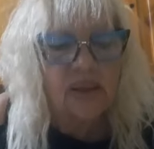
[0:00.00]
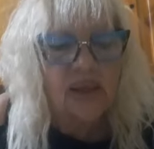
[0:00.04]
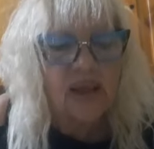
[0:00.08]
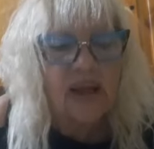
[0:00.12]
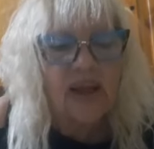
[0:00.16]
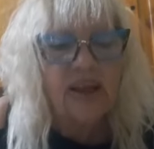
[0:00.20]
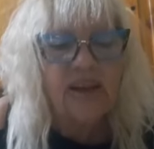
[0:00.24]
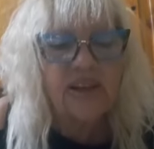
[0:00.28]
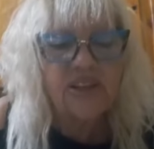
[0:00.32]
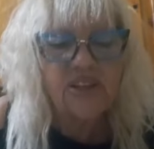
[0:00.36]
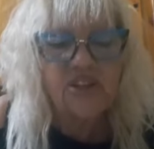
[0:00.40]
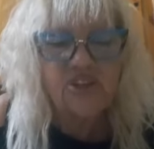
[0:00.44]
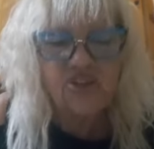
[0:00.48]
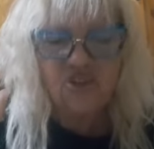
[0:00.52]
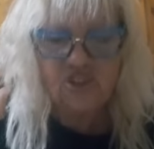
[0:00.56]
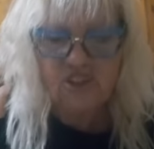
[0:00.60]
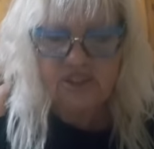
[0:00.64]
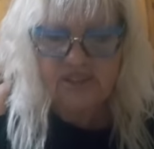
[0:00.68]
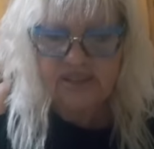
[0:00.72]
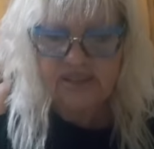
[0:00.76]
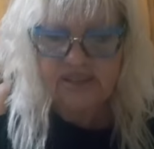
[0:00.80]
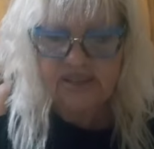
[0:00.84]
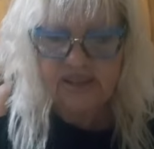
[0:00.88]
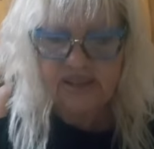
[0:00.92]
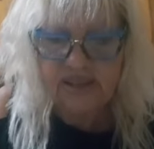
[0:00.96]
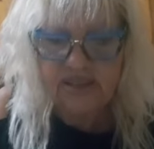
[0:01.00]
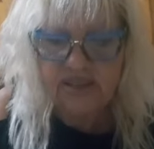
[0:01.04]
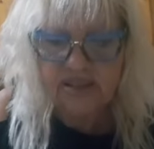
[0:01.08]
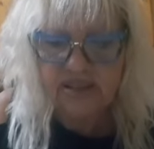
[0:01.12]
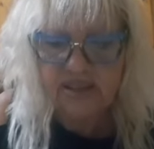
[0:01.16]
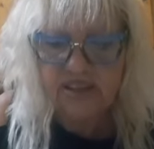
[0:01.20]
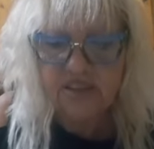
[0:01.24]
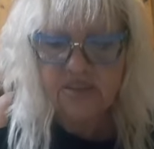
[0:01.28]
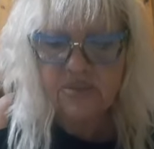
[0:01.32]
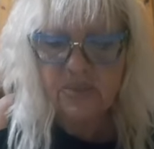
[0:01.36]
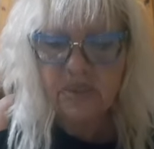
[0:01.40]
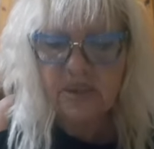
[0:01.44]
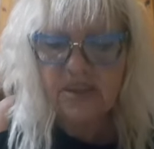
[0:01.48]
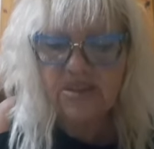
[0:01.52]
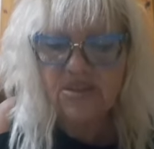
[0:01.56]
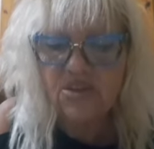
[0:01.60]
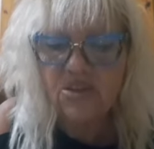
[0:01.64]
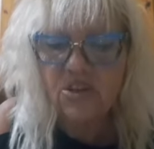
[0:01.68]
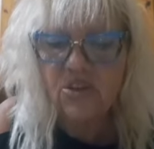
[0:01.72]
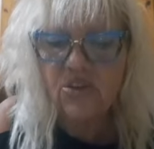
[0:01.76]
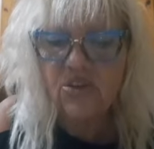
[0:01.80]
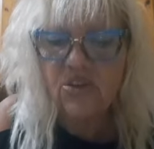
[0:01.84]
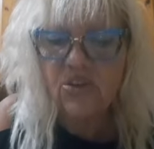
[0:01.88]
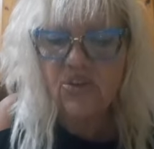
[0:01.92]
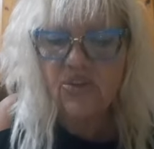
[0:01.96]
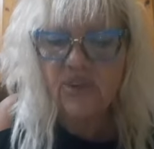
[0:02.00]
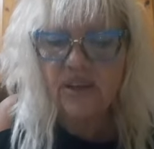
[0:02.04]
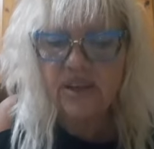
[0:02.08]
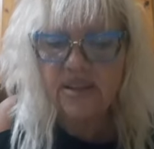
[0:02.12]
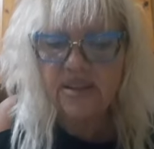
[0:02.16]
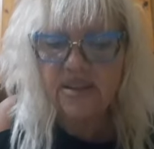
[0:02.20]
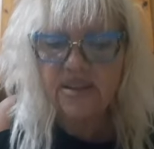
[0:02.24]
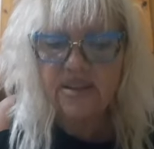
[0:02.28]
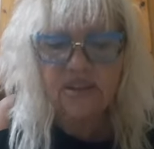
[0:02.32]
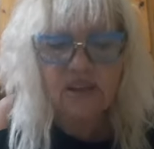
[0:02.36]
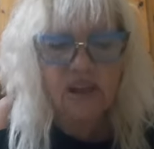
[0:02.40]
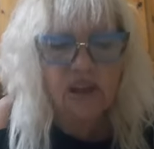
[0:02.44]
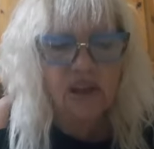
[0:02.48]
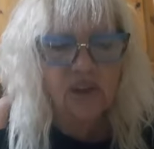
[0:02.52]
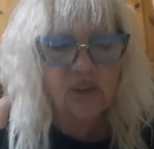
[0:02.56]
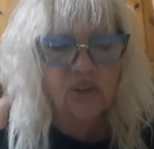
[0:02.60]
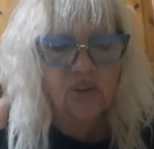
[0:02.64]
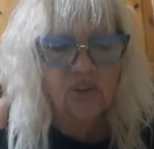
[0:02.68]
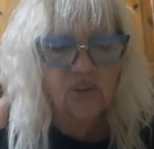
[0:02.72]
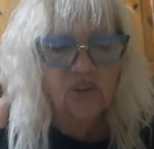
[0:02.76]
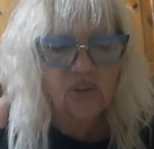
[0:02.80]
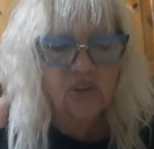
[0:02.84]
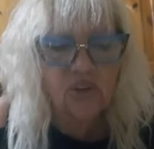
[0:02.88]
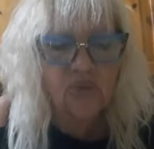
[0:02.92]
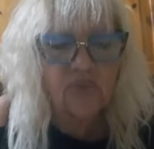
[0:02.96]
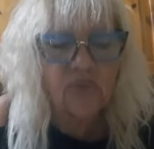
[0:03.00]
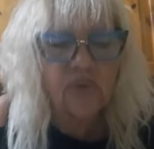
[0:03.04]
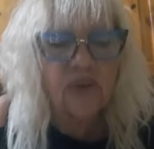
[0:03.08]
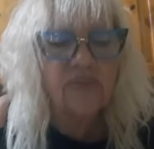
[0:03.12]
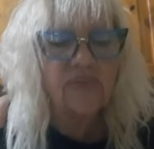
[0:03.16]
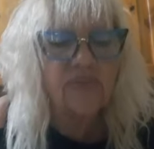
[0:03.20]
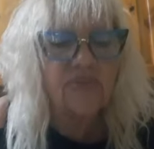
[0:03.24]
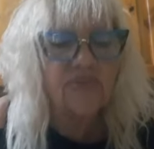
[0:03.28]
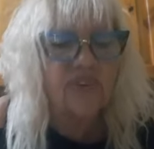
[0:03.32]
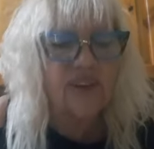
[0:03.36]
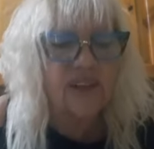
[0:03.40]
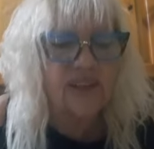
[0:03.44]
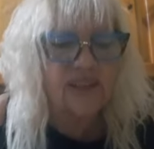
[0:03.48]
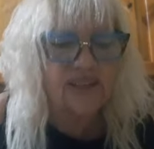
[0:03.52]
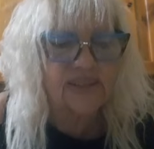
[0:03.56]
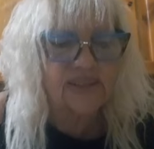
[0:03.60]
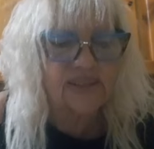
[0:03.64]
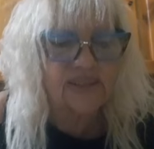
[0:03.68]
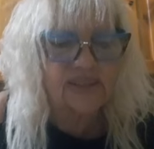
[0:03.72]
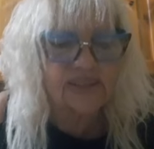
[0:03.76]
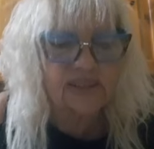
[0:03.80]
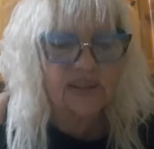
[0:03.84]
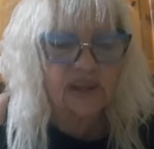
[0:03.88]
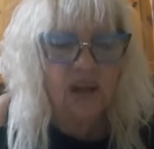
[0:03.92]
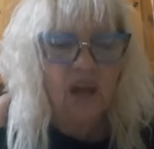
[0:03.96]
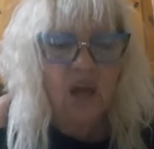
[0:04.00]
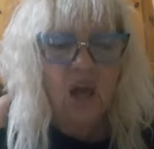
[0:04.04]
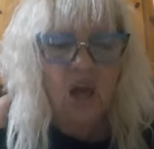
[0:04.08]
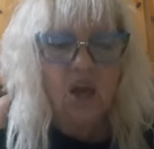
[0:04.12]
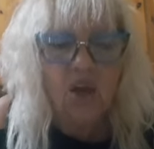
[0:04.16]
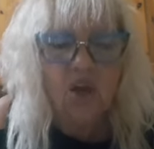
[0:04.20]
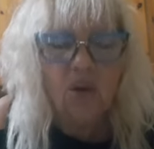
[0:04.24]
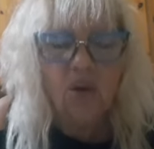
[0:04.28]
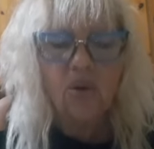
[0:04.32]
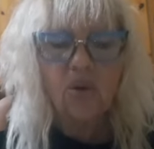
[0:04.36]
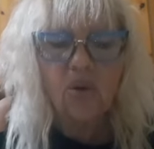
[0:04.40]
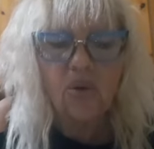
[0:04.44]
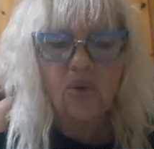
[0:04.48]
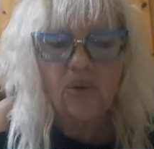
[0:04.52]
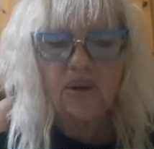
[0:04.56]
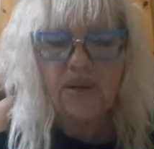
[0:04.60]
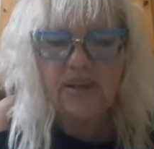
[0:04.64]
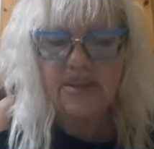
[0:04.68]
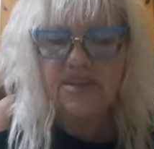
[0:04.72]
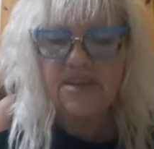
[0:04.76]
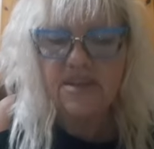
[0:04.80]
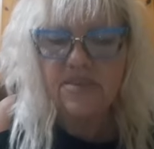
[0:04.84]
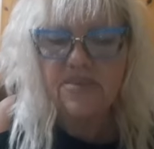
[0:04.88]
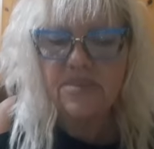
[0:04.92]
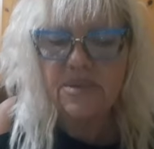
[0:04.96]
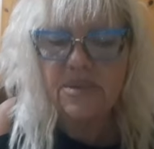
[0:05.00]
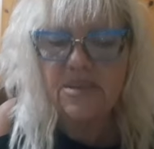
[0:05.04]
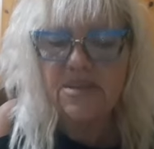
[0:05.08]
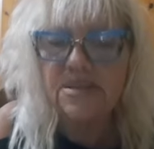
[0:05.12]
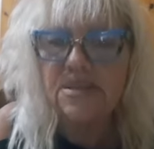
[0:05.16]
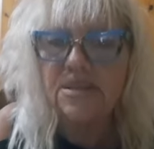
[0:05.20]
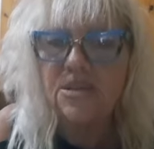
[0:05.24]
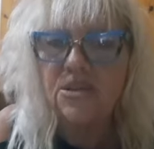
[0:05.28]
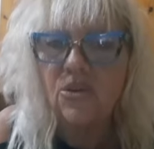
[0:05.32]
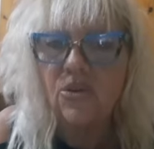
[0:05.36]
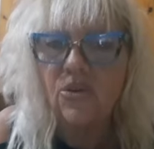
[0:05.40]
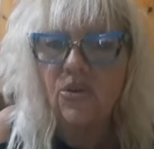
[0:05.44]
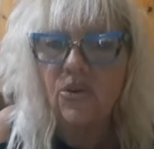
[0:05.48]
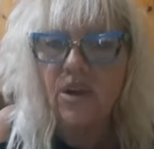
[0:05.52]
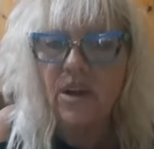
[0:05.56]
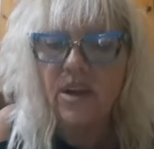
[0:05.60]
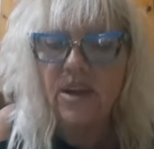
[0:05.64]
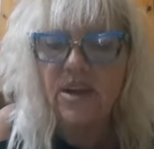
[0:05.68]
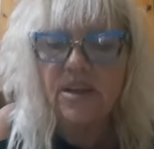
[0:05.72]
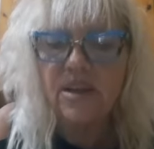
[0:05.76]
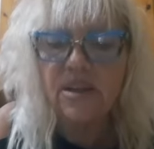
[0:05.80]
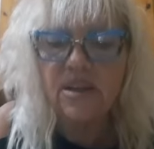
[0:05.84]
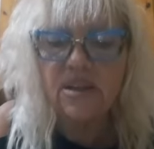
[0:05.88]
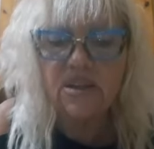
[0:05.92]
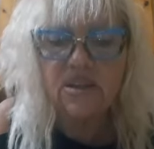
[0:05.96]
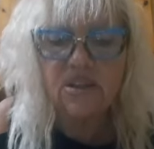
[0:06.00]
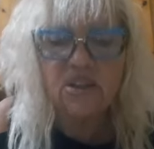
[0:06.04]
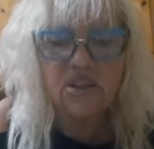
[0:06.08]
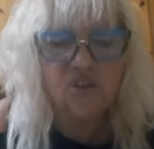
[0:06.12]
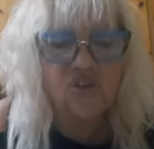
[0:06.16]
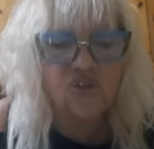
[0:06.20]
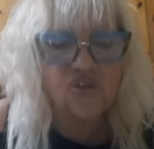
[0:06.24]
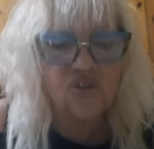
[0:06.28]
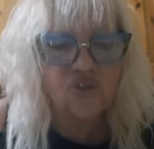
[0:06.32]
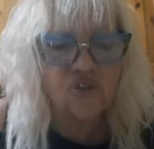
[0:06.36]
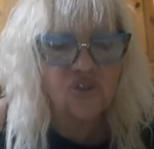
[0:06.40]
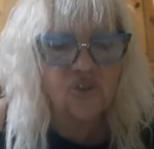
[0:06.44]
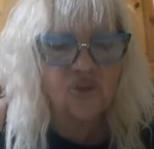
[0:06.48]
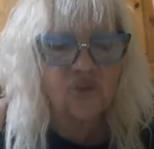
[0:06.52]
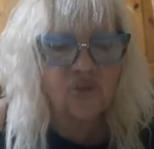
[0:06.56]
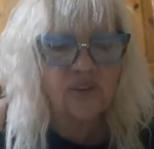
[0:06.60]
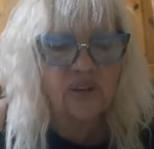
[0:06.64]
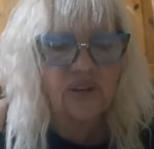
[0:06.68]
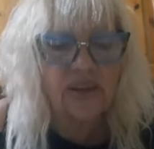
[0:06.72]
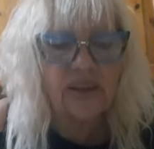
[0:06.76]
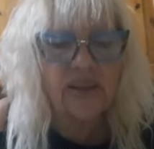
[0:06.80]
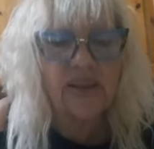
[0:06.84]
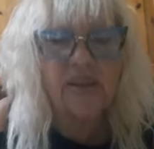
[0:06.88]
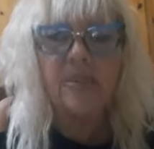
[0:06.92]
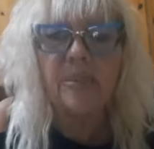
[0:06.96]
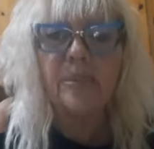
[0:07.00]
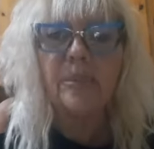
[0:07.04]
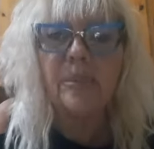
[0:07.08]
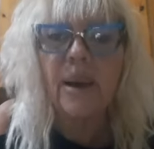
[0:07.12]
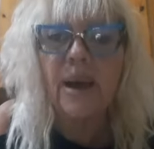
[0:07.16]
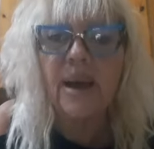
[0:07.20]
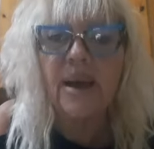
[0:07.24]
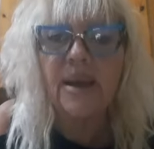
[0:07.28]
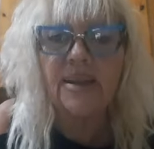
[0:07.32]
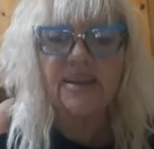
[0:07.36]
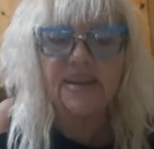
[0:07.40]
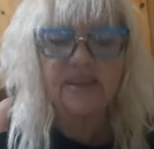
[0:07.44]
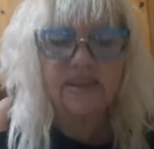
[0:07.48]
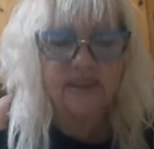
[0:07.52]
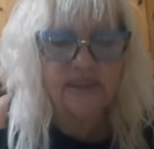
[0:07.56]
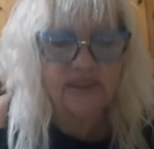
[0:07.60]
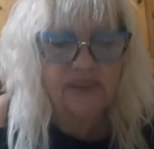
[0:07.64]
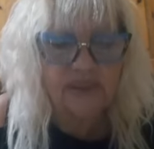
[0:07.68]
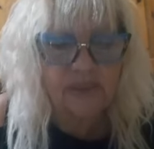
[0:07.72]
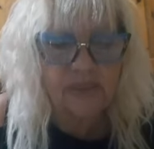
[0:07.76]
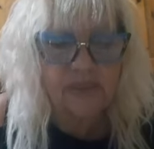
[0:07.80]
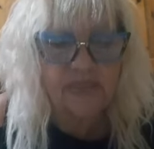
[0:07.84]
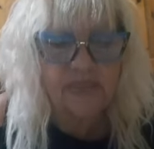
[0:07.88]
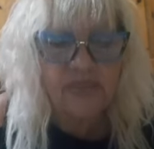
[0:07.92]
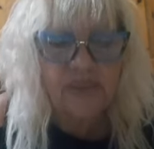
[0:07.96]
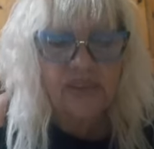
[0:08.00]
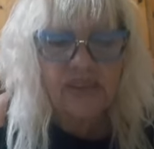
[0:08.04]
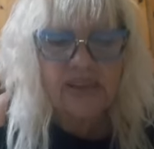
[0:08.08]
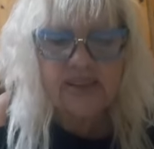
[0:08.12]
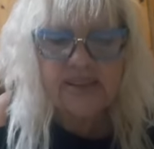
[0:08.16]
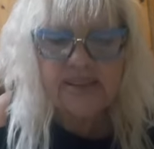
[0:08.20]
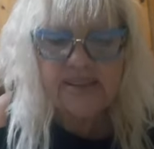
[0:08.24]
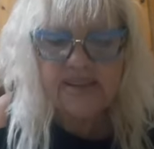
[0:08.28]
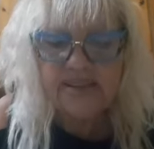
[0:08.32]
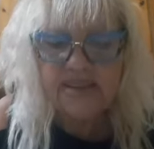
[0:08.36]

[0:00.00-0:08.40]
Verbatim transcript: Alle 17 spazio al 90 Groom Fest con l'esibizione di giovani band. In